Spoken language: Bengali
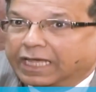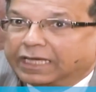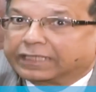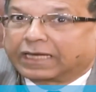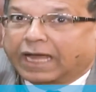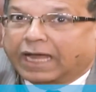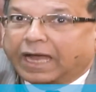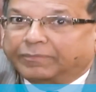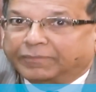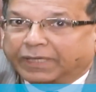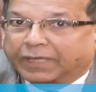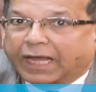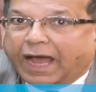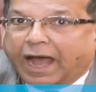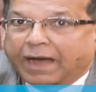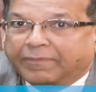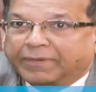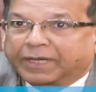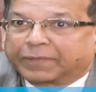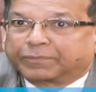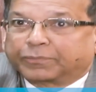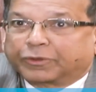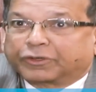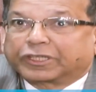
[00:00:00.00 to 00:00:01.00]
এটা মানে
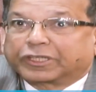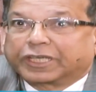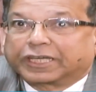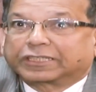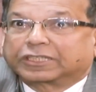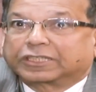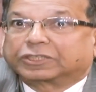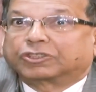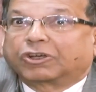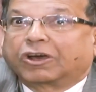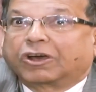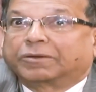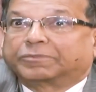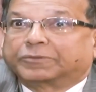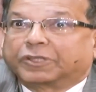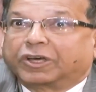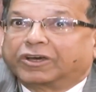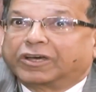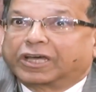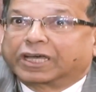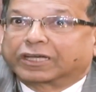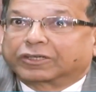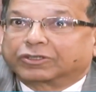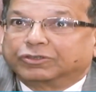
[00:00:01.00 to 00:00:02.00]
আমার পক্ষে এটা জবাব
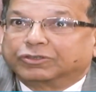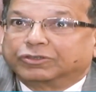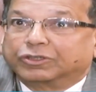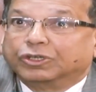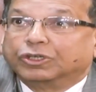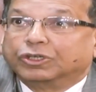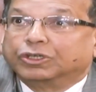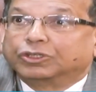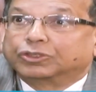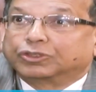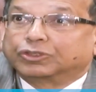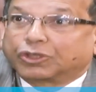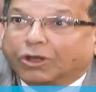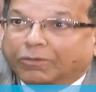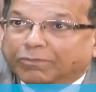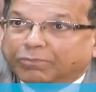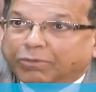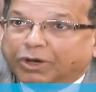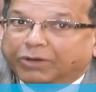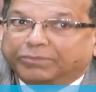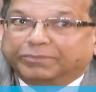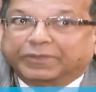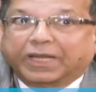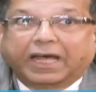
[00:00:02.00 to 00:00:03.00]
দেওয়া এখন
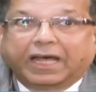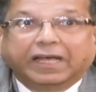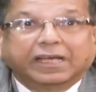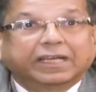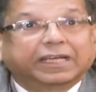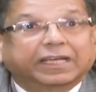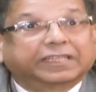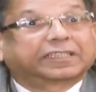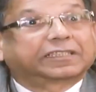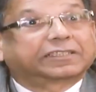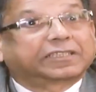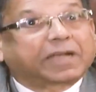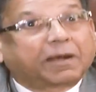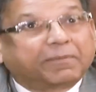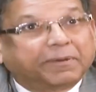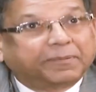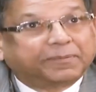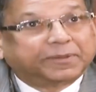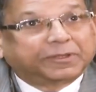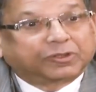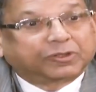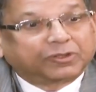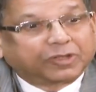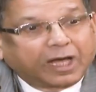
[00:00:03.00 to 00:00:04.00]
সম্ভব না এটা
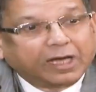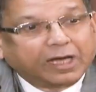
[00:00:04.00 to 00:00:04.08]
স্বাভাবিকও